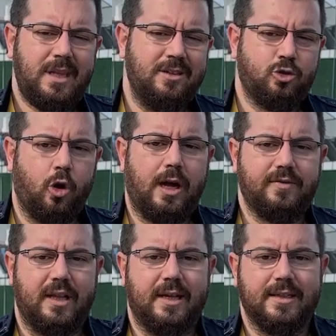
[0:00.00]
son
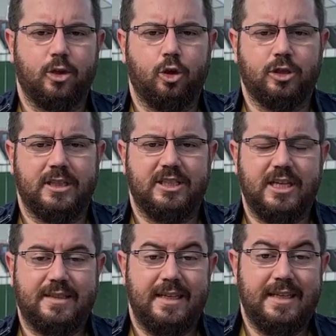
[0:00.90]
haftalardaki kötü
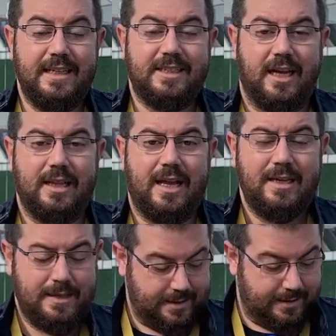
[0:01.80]
gidişat inşallah
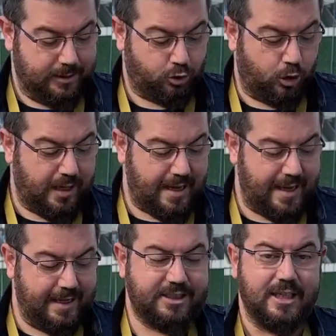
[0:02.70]
e, sona
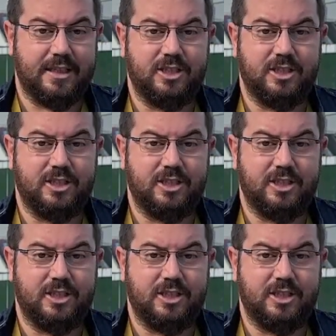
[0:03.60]
erecektir.